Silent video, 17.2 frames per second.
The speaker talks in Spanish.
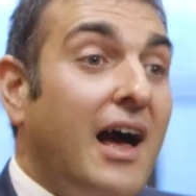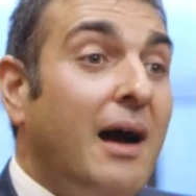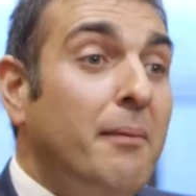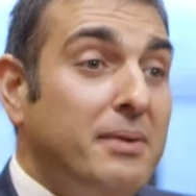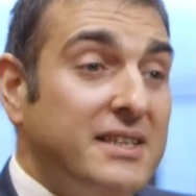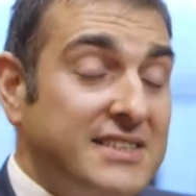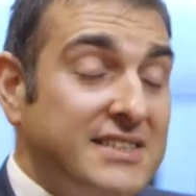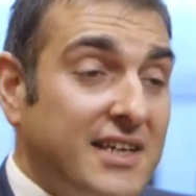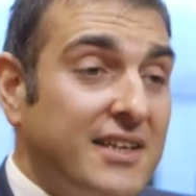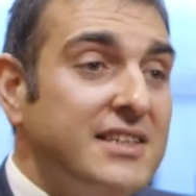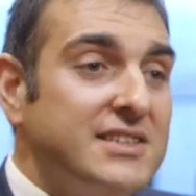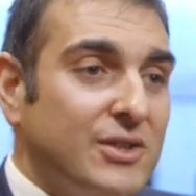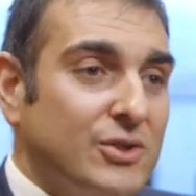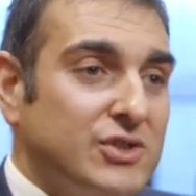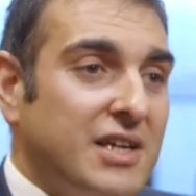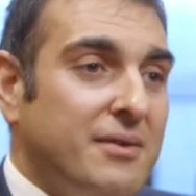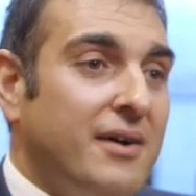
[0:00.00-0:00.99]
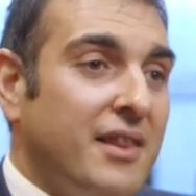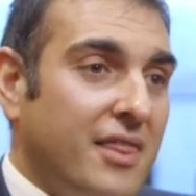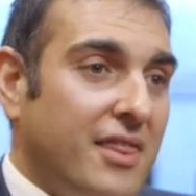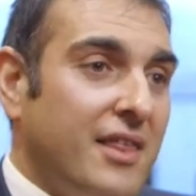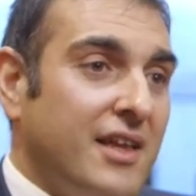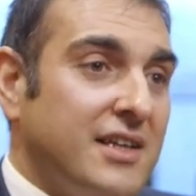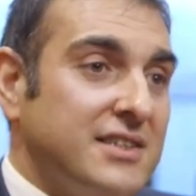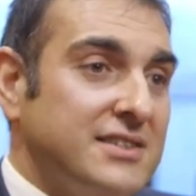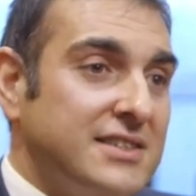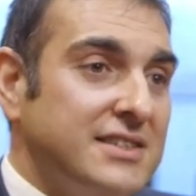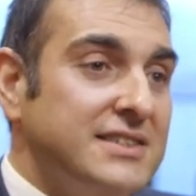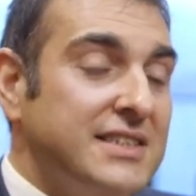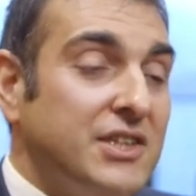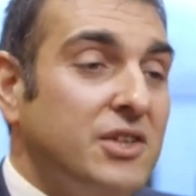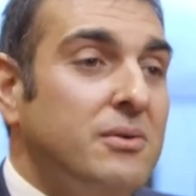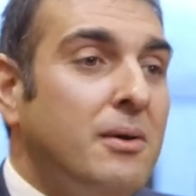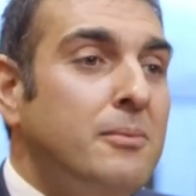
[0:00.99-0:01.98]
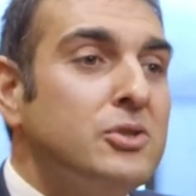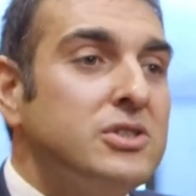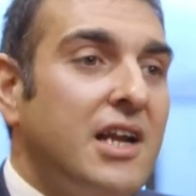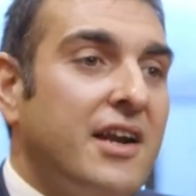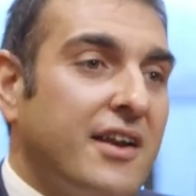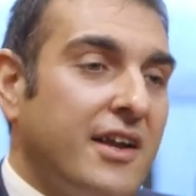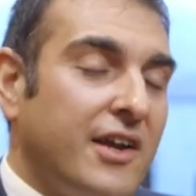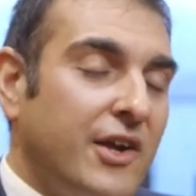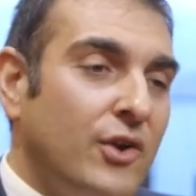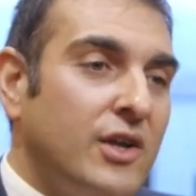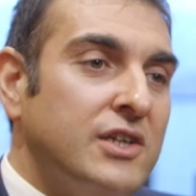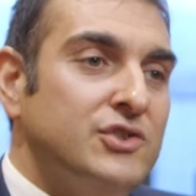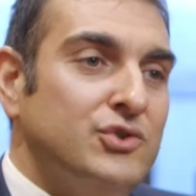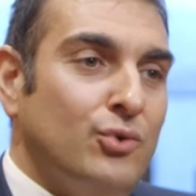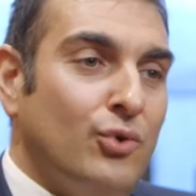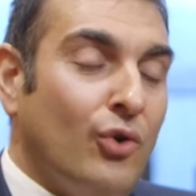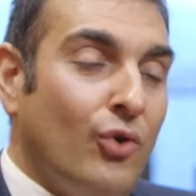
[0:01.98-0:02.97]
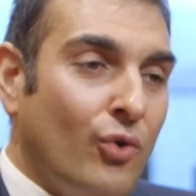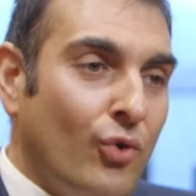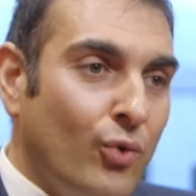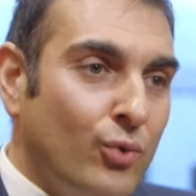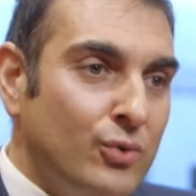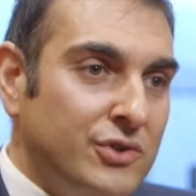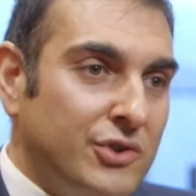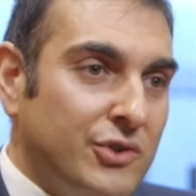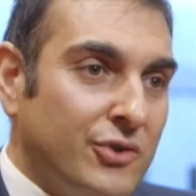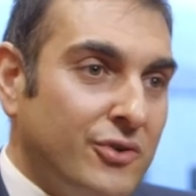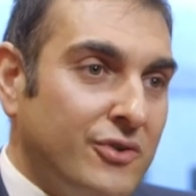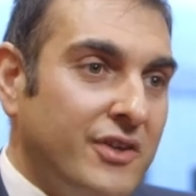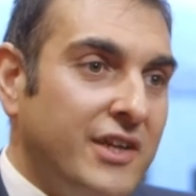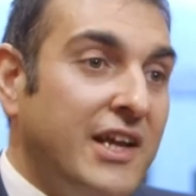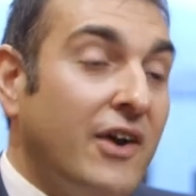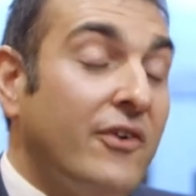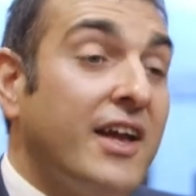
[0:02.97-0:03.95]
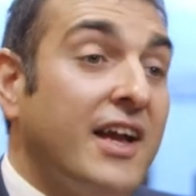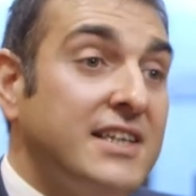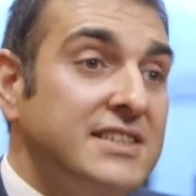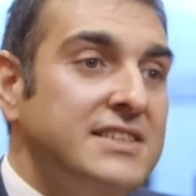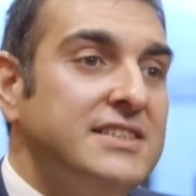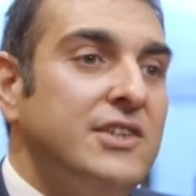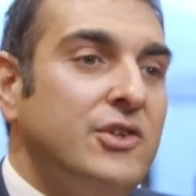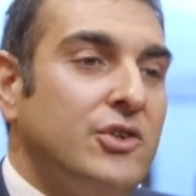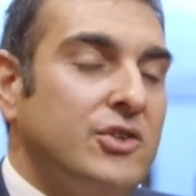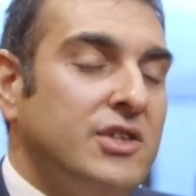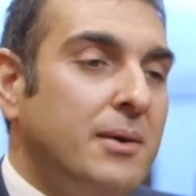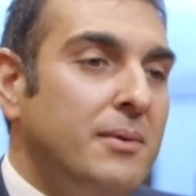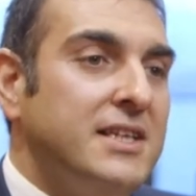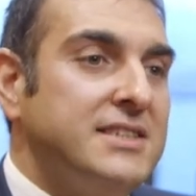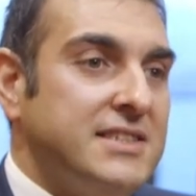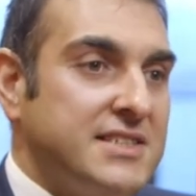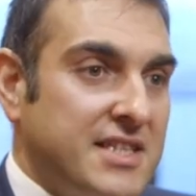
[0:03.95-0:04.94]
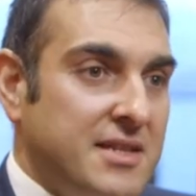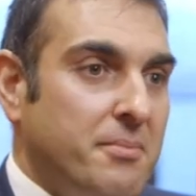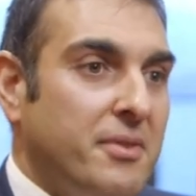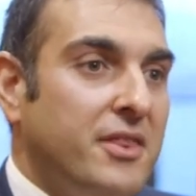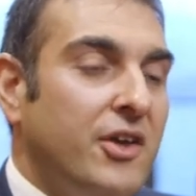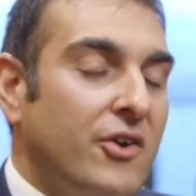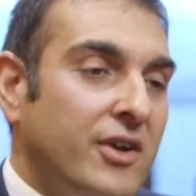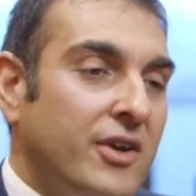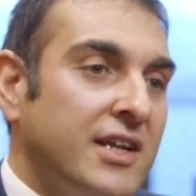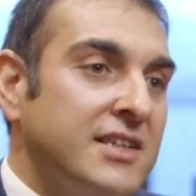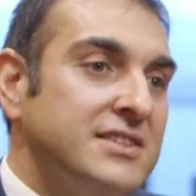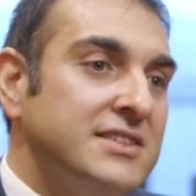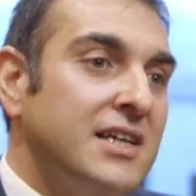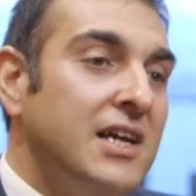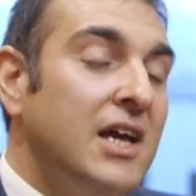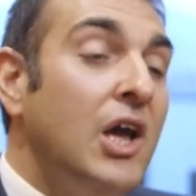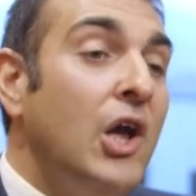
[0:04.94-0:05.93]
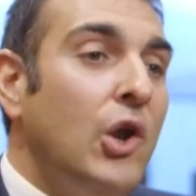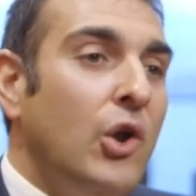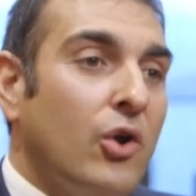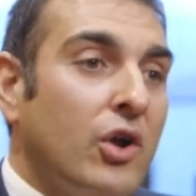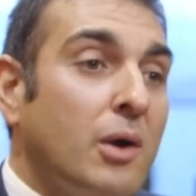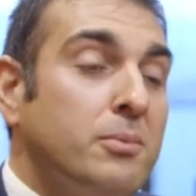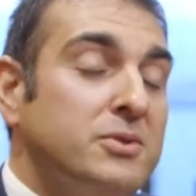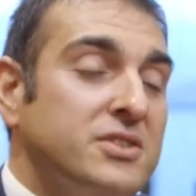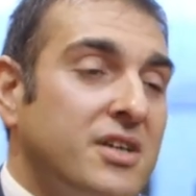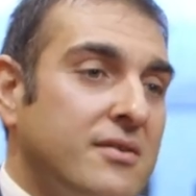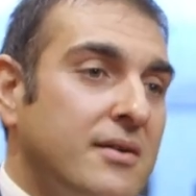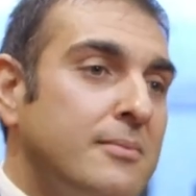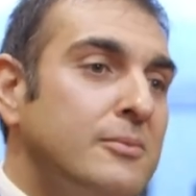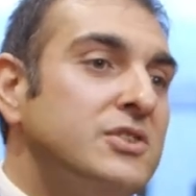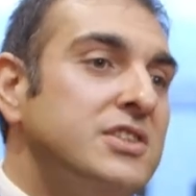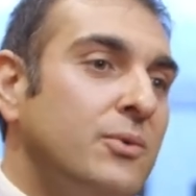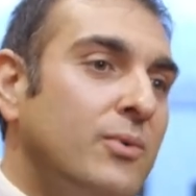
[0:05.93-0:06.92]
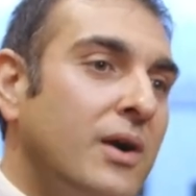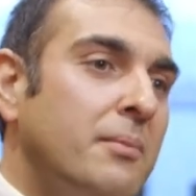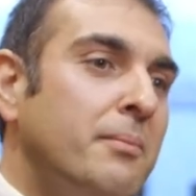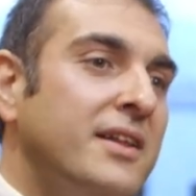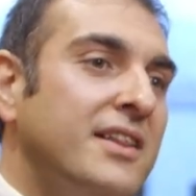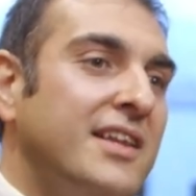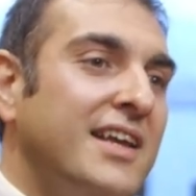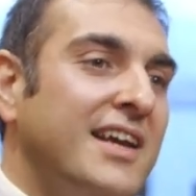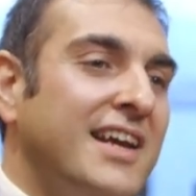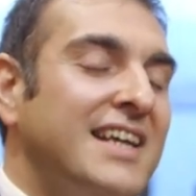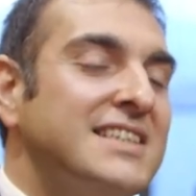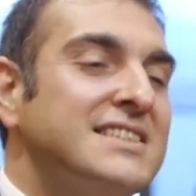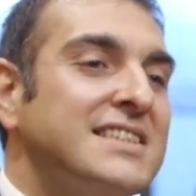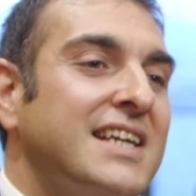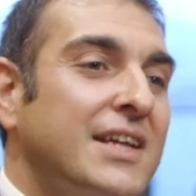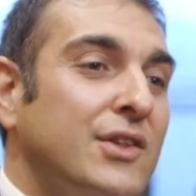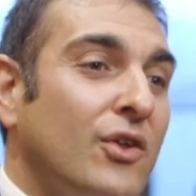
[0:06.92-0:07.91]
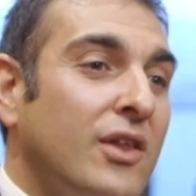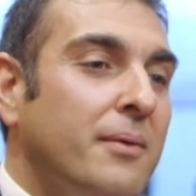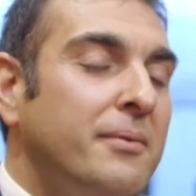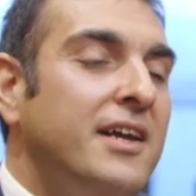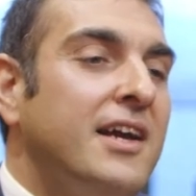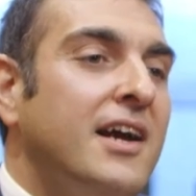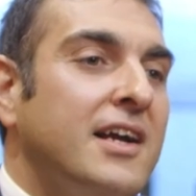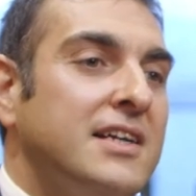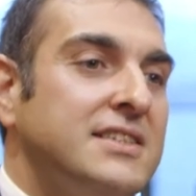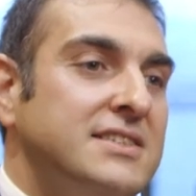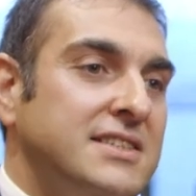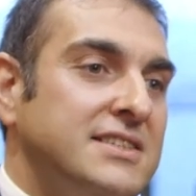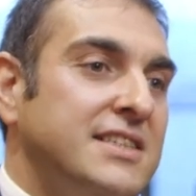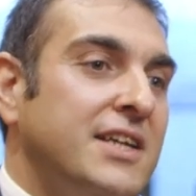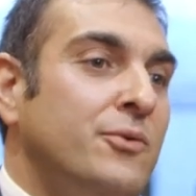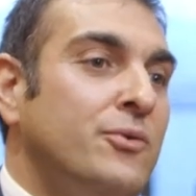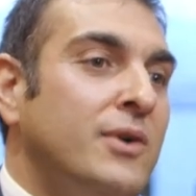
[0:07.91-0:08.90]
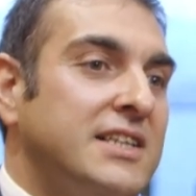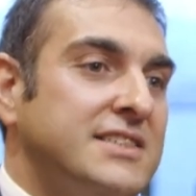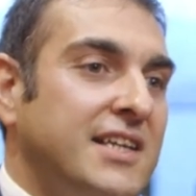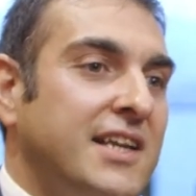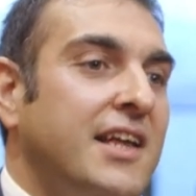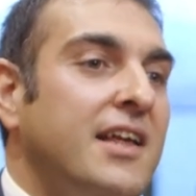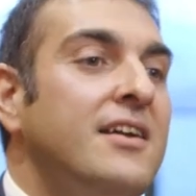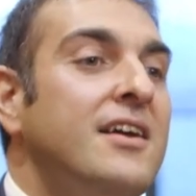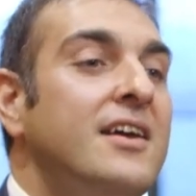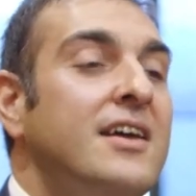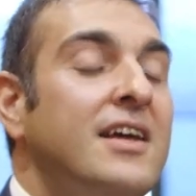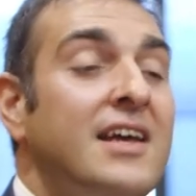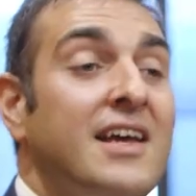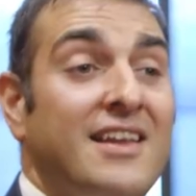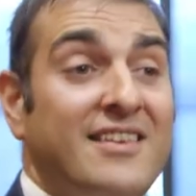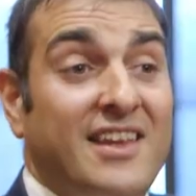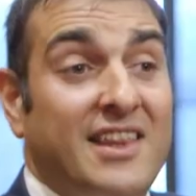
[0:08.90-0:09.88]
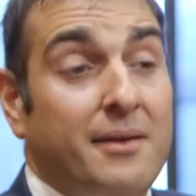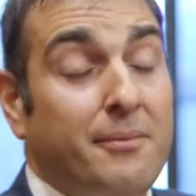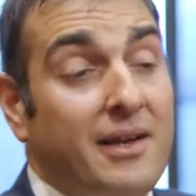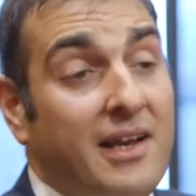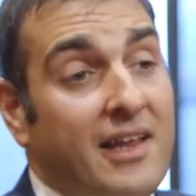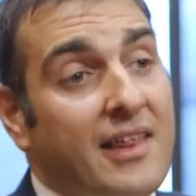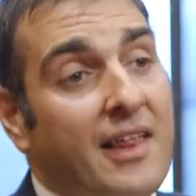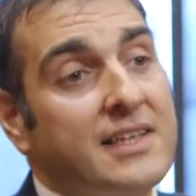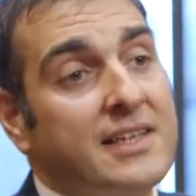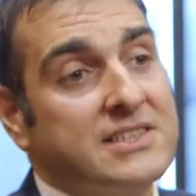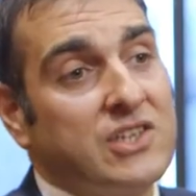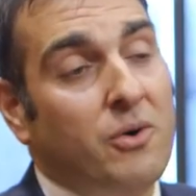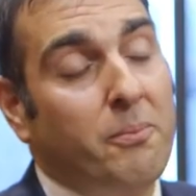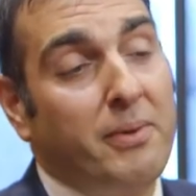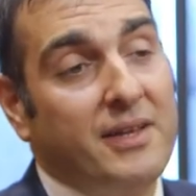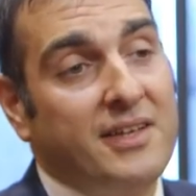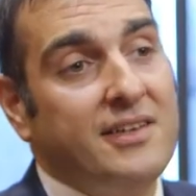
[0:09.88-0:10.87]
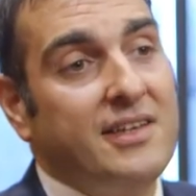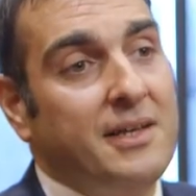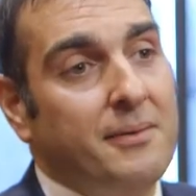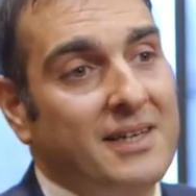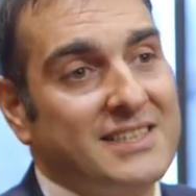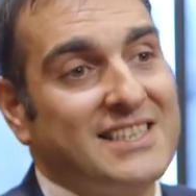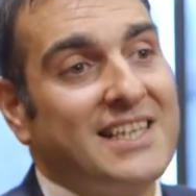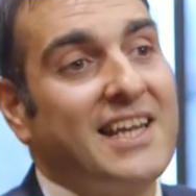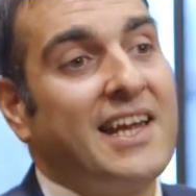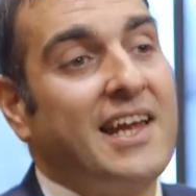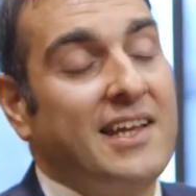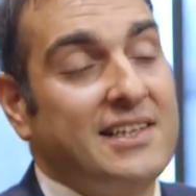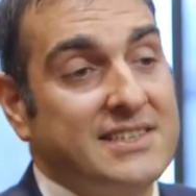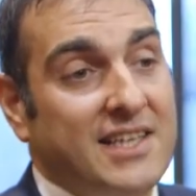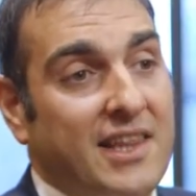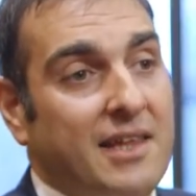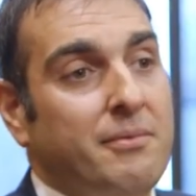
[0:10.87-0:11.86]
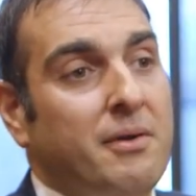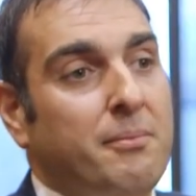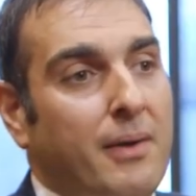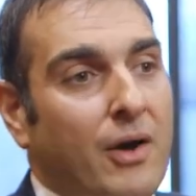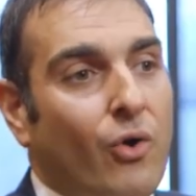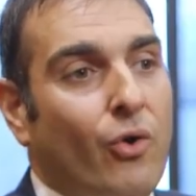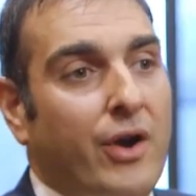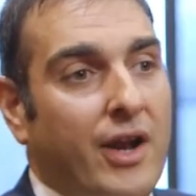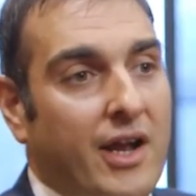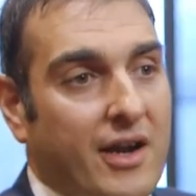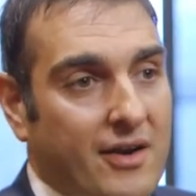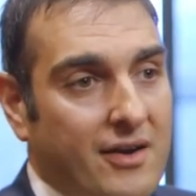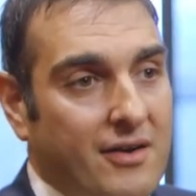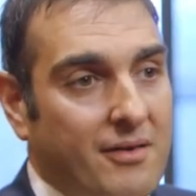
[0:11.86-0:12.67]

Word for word: A pesar de estos avances, si tomamos la región en su conjunto, y aunque existen notables excepciones, lo que observamos igualmente es que todavía existen una serie de debilidades competitivas que se deben mejorar.